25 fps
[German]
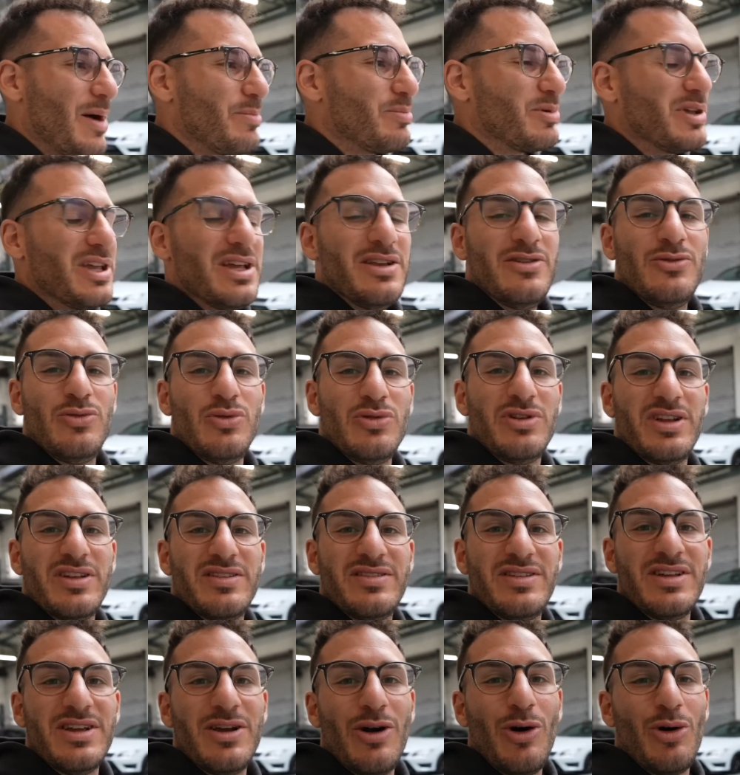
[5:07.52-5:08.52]
Abgehen tut
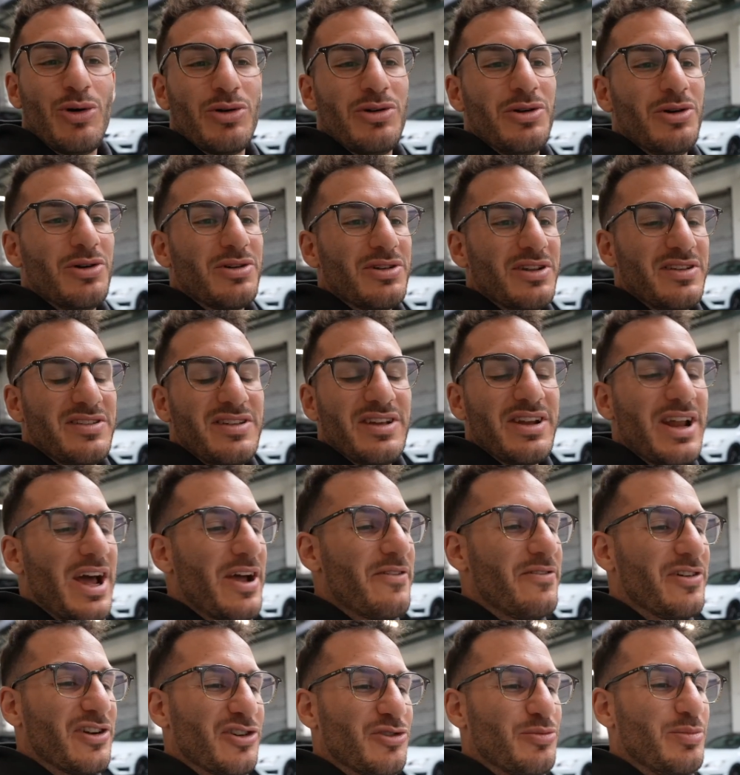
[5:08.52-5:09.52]
das Ding auch noch. Es hat
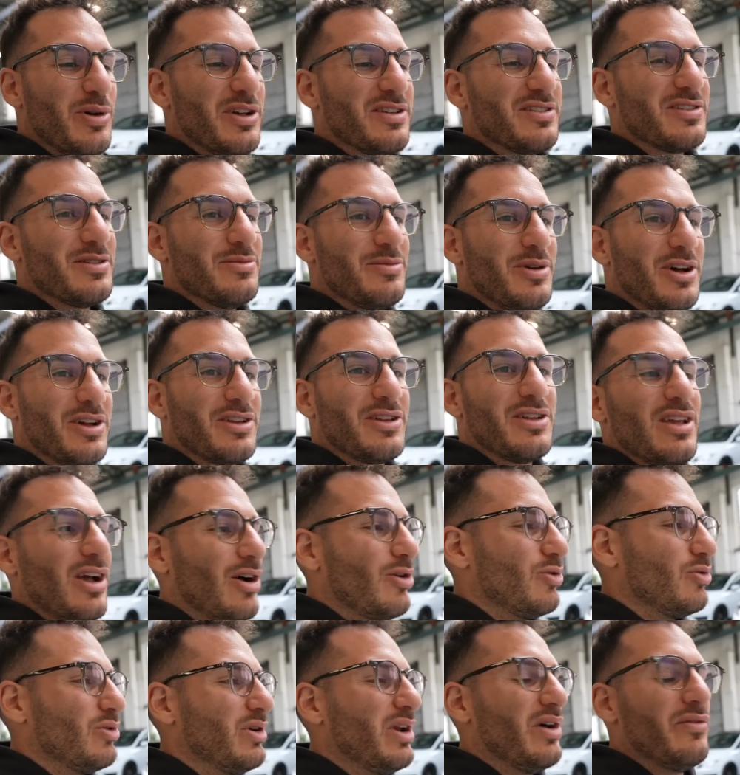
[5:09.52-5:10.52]
einfach Spaß gemacht. Ja,
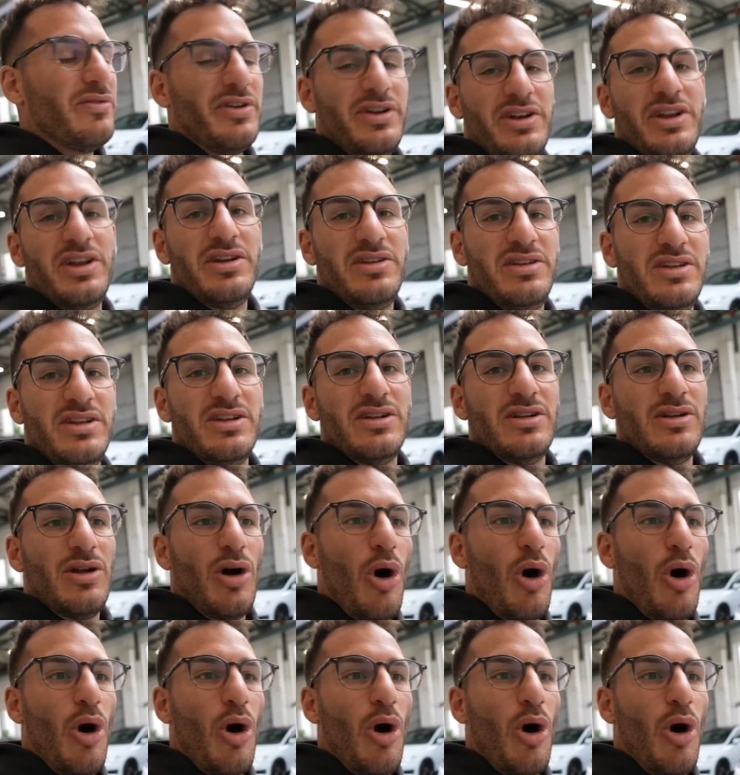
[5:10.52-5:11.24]
und dann war der Deal